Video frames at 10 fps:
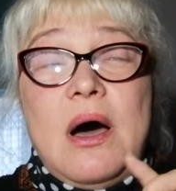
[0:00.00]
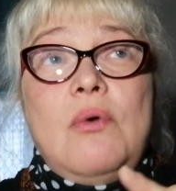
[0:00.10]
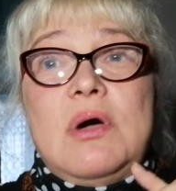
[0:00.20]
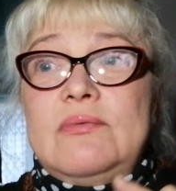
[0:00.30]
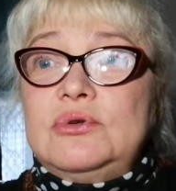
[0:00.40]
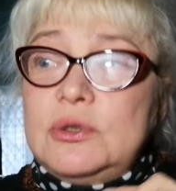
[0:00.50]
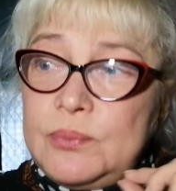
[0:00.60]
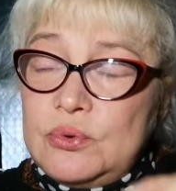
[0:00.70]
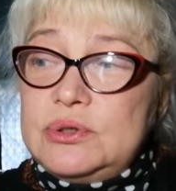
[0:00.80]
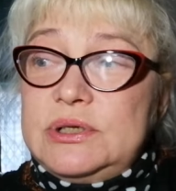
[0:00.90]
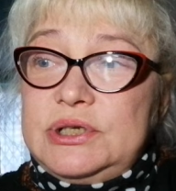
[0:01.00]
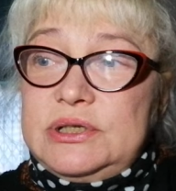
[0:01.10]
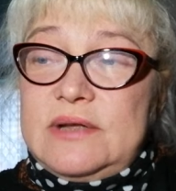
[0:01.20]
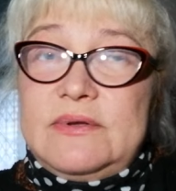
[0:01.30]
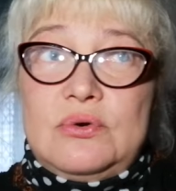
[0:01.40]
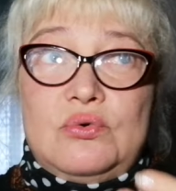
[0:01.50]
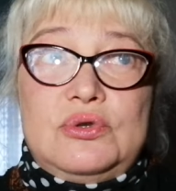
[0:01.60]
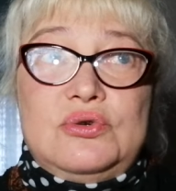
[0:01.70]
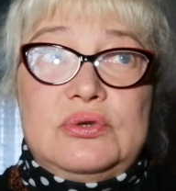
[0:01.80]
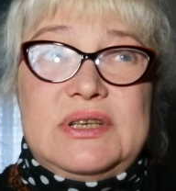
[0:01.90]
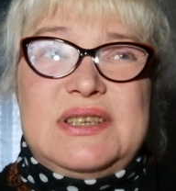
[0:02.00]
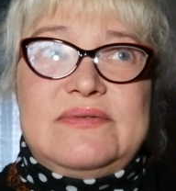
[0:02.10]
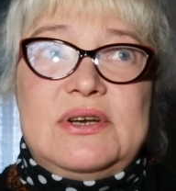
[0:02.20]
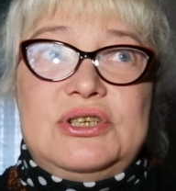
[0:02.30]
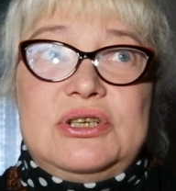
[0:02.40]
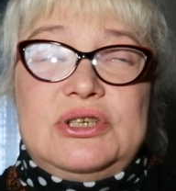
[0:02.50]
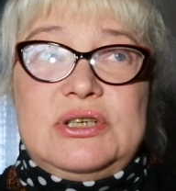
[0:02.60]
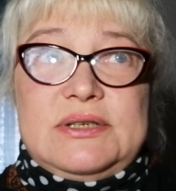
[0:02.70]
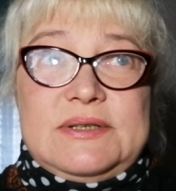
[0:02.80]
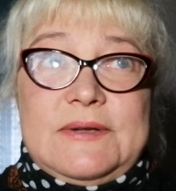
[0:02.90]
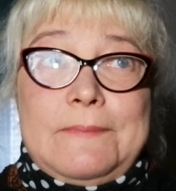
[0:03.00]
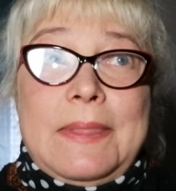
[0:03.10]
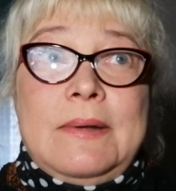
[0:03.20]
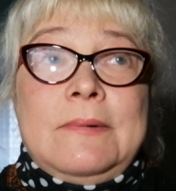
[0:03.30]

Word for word: А у кого-то просто человек уйдет из вашей жизни.